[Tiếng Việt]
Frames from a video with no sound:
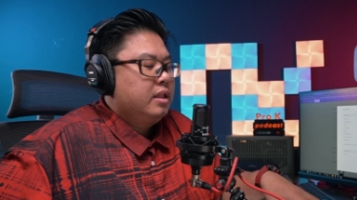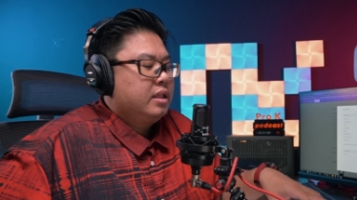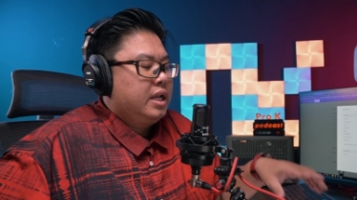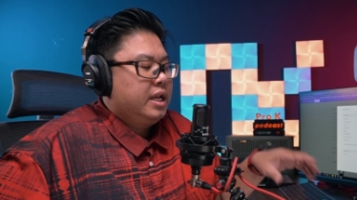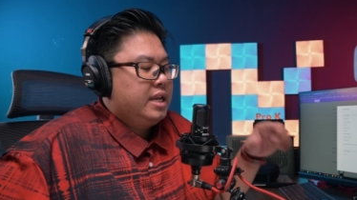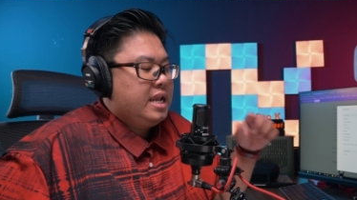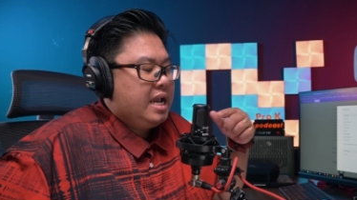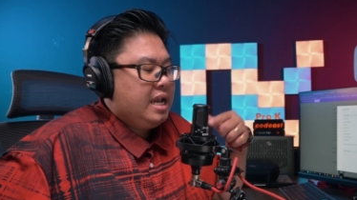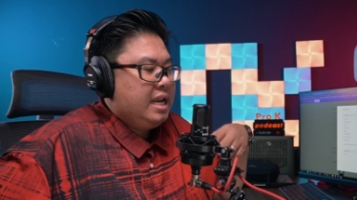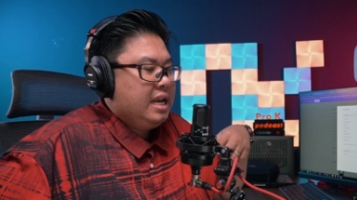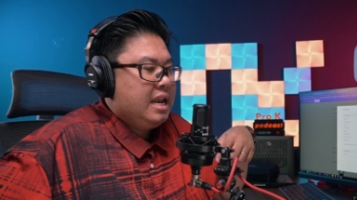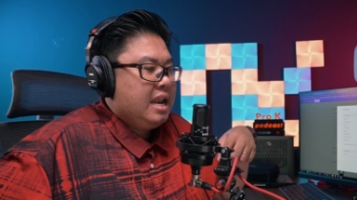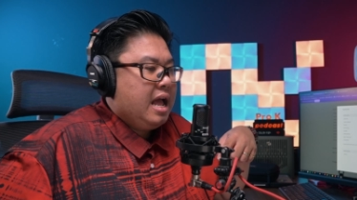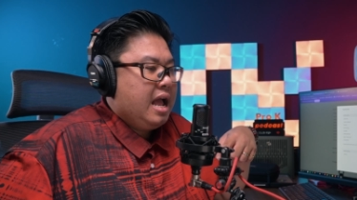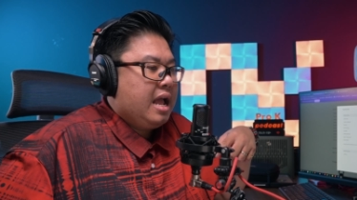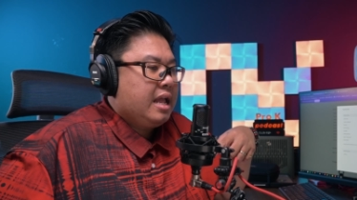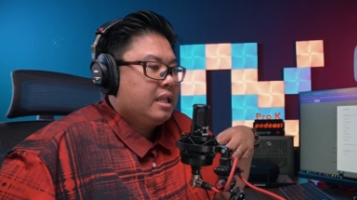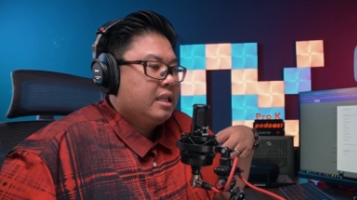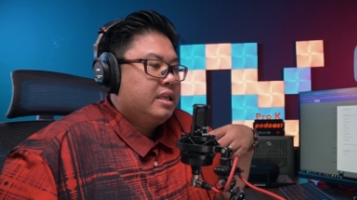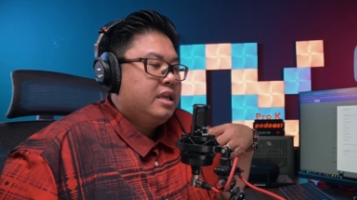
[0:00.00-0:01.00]
thì đây
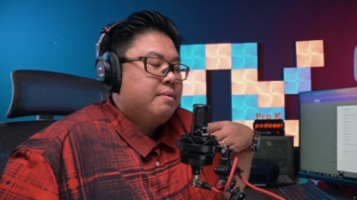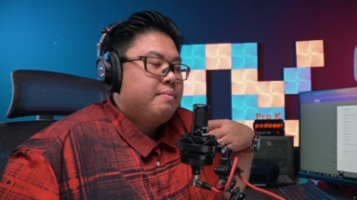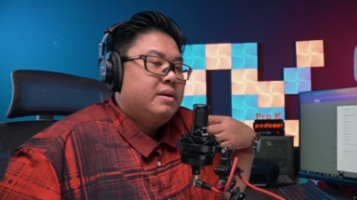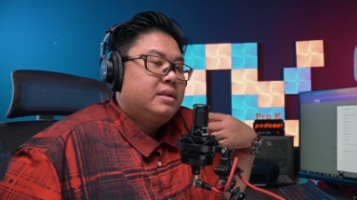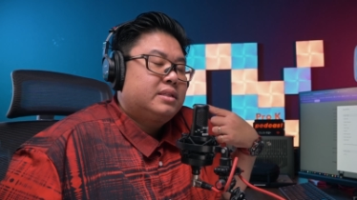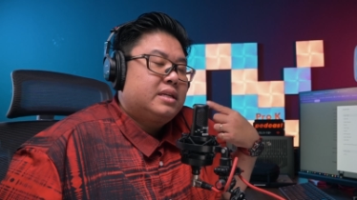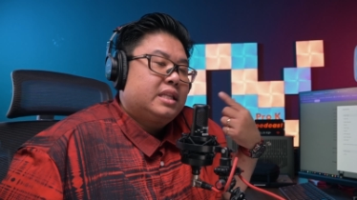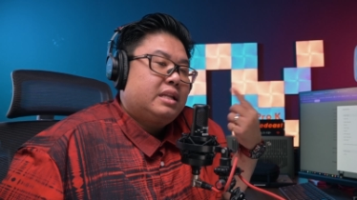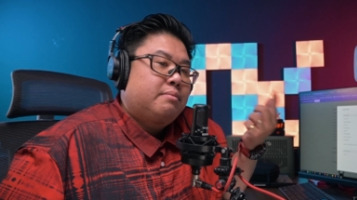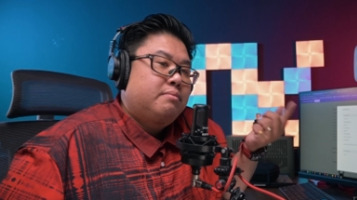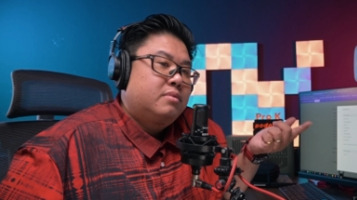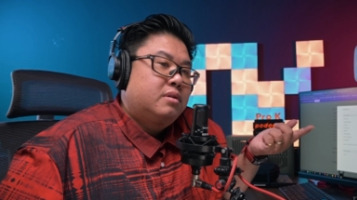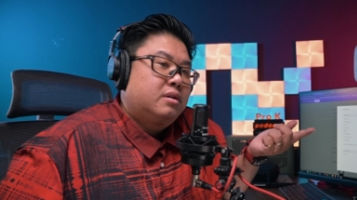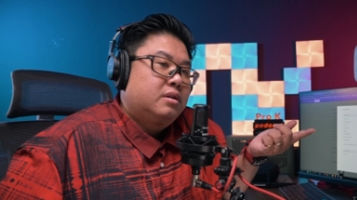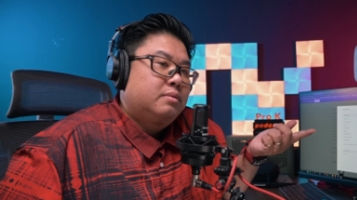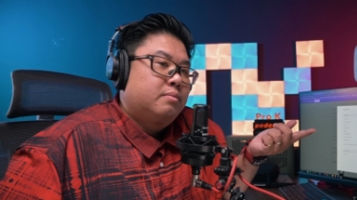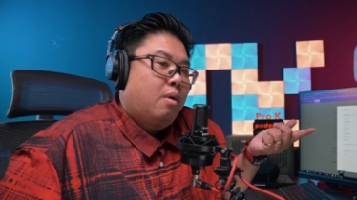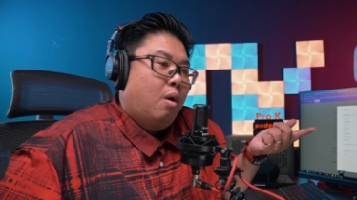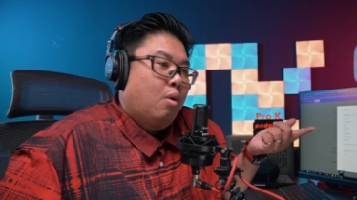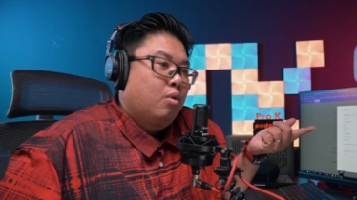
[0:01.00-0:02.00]
là chiếc mic
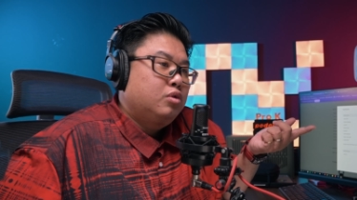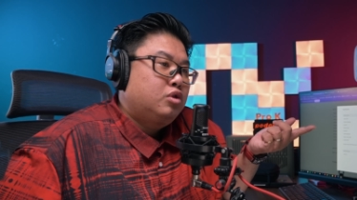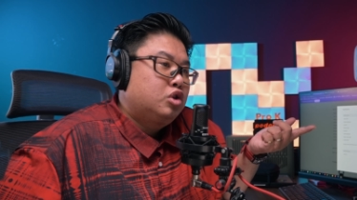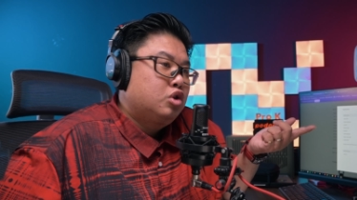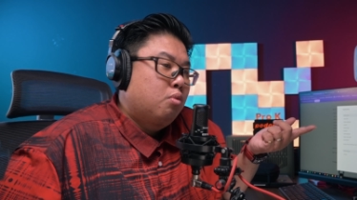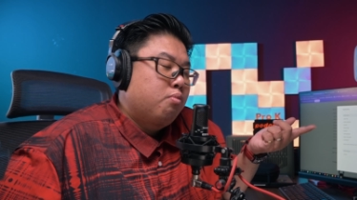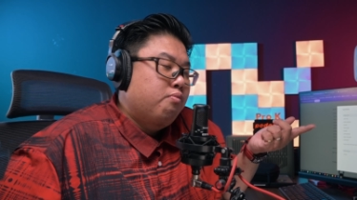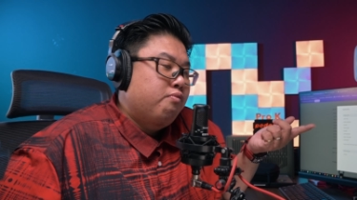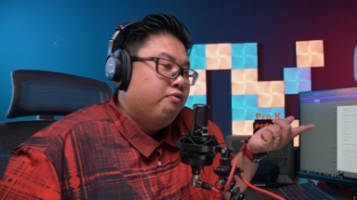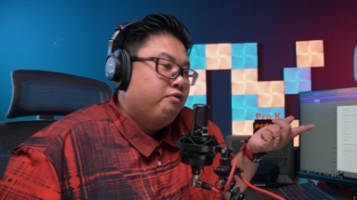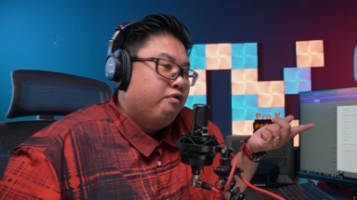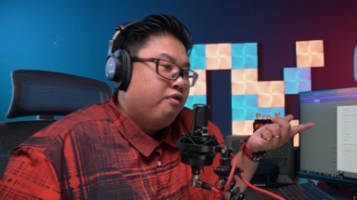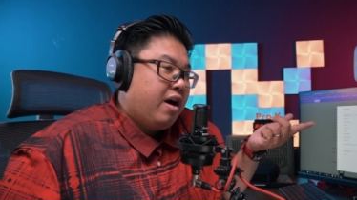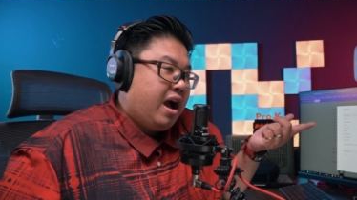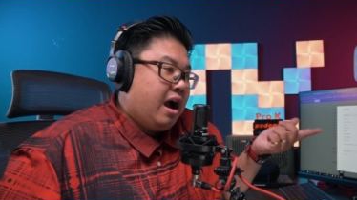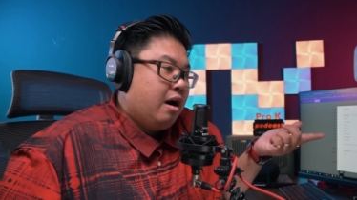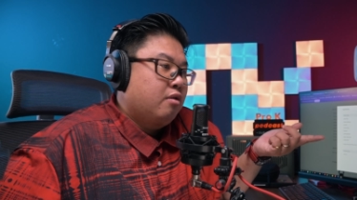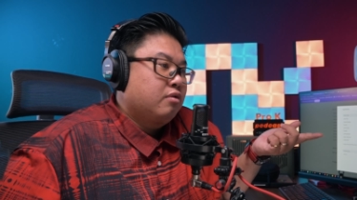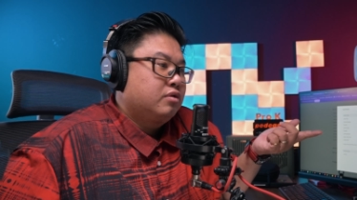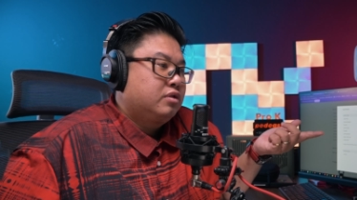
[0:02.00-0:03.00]
C80 bổ sung
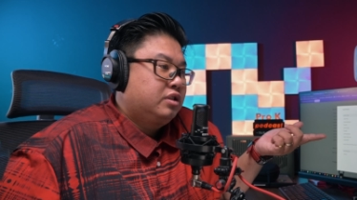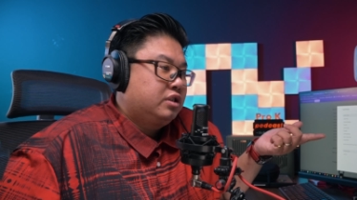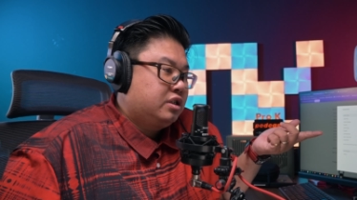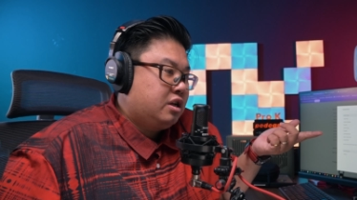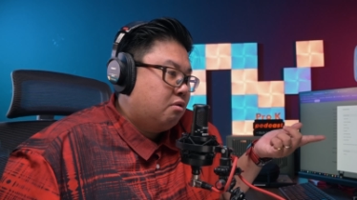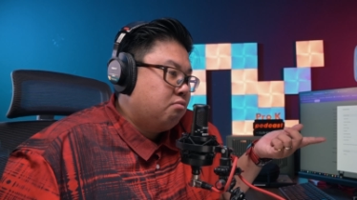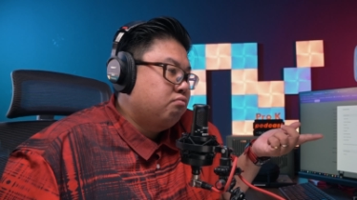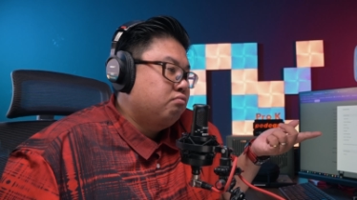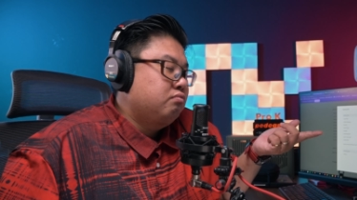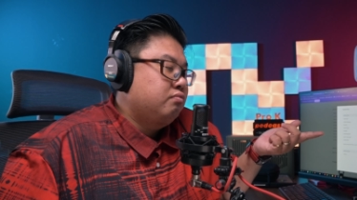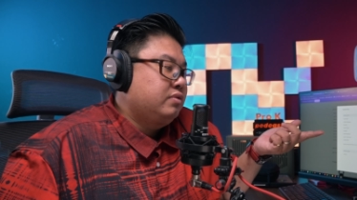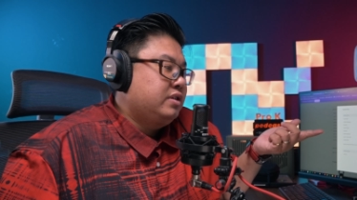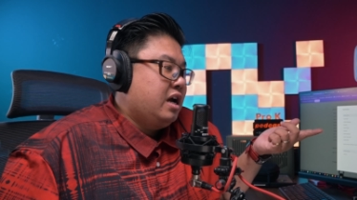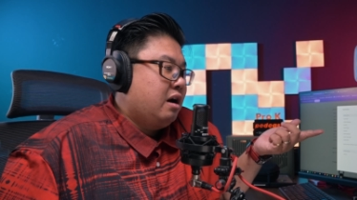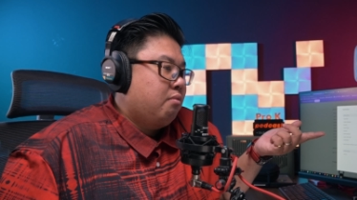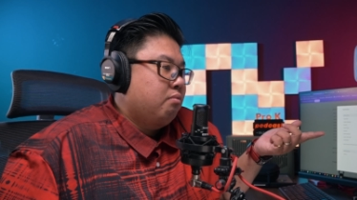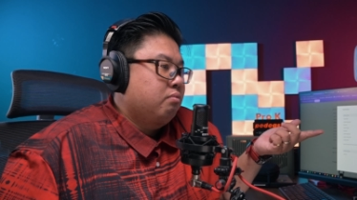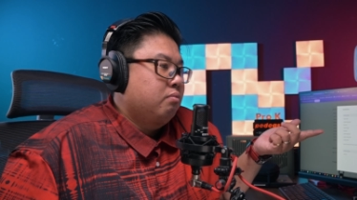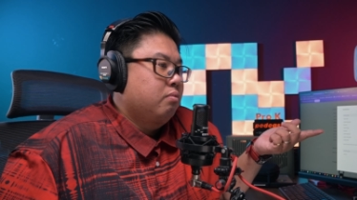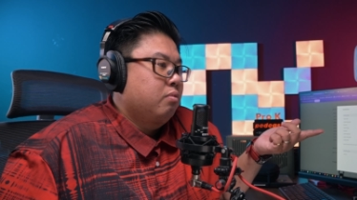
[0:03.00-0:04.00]
vào trong
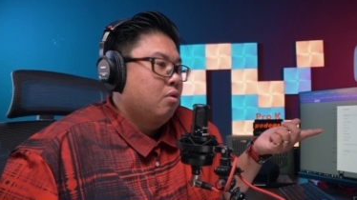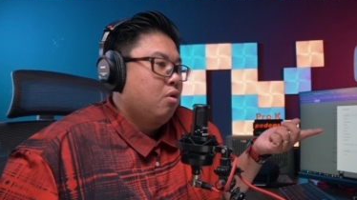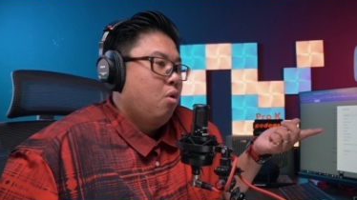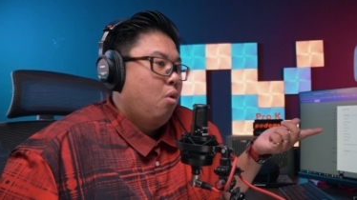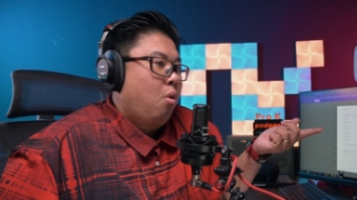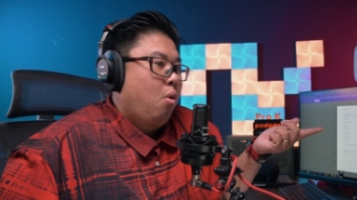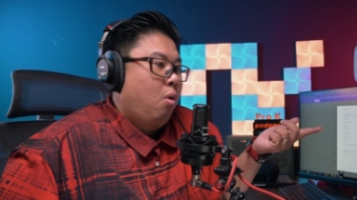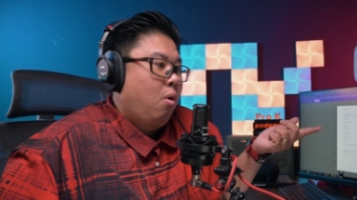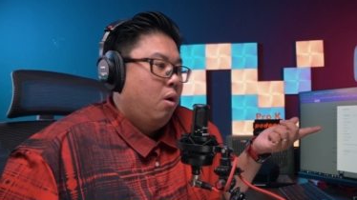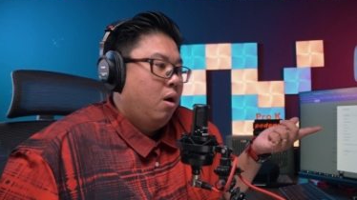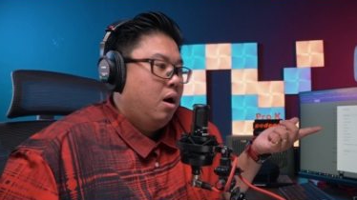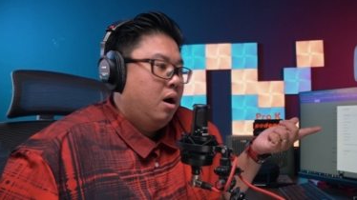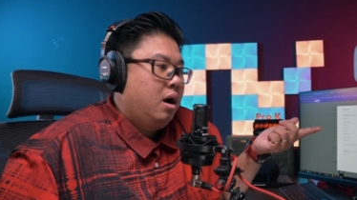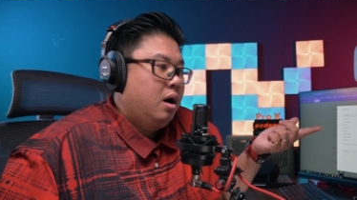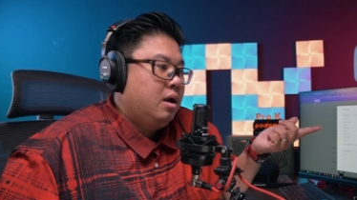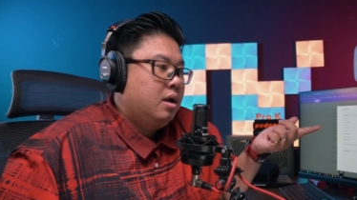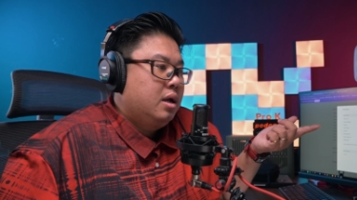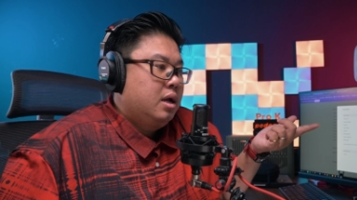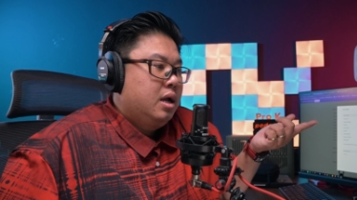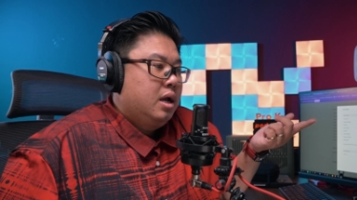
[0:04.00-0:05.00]
dòng của